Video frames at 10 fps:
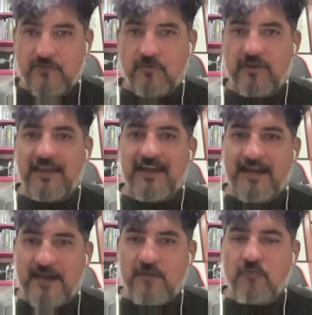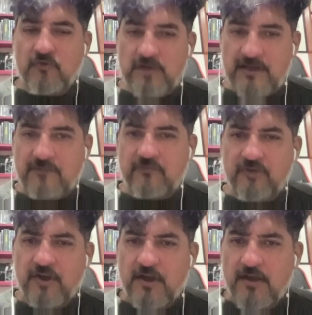o de generar unos lazos
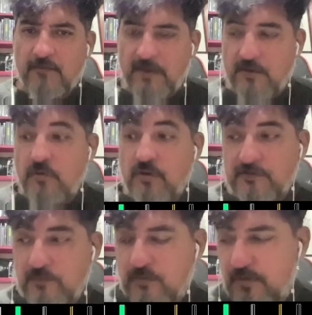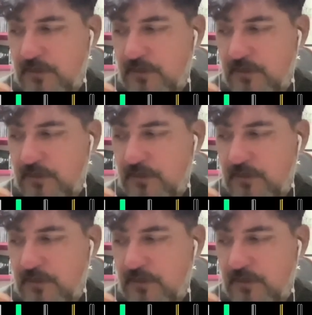mayores, ¿no?